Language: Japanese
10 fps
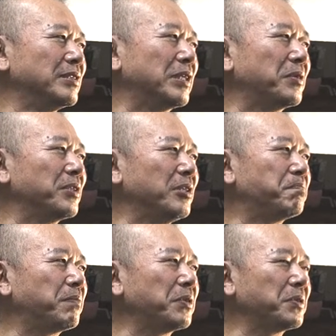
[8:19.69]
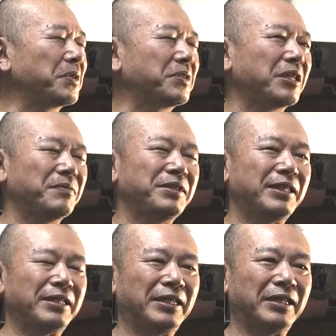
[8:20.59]
なので一般の方が見
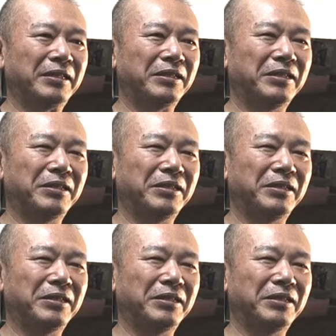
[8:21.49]
てて「